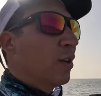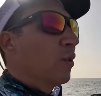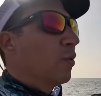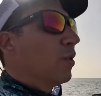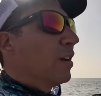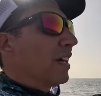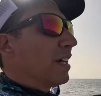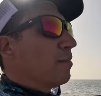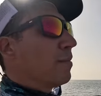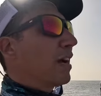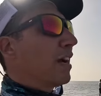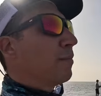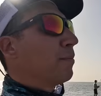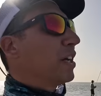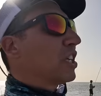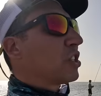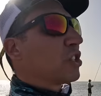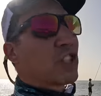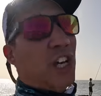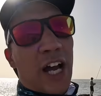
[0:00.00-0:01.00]
ولكن ما
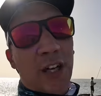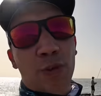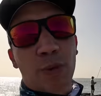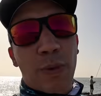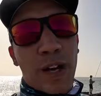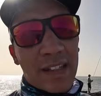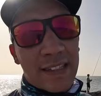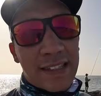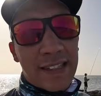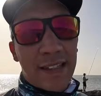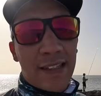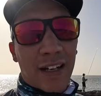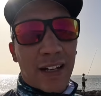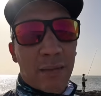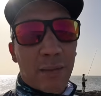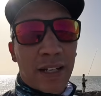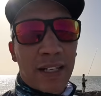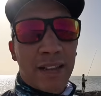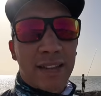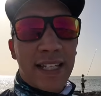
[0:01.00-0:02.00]
كنبغيش نشحط ونبقى نتسنى
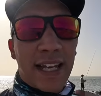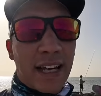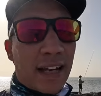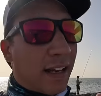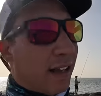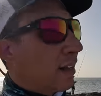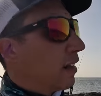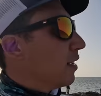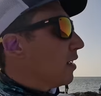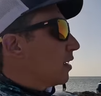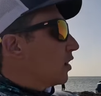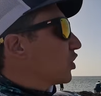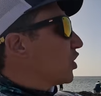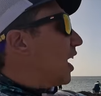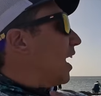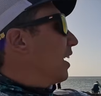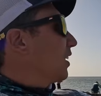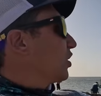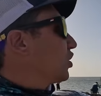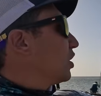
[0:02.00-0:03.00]
كنبغي نتحرك
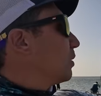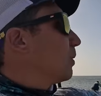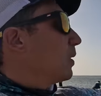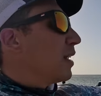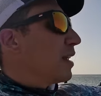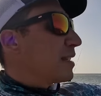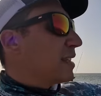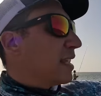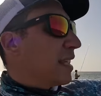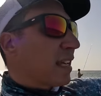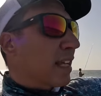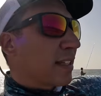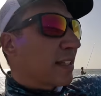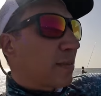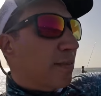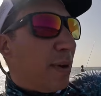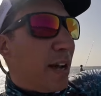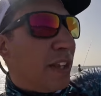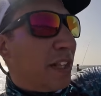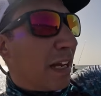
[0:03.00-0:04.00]
شحط تجيب هنا سير
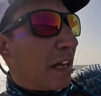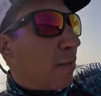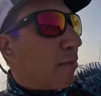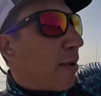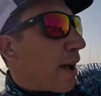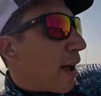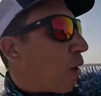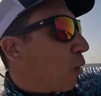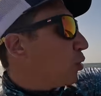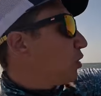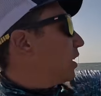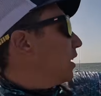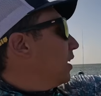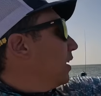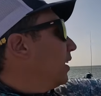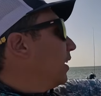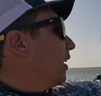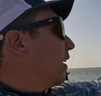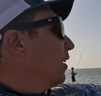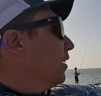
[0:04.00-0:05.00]
تبع داك الباخ وتا
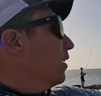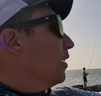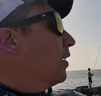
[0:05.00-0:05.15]
ليه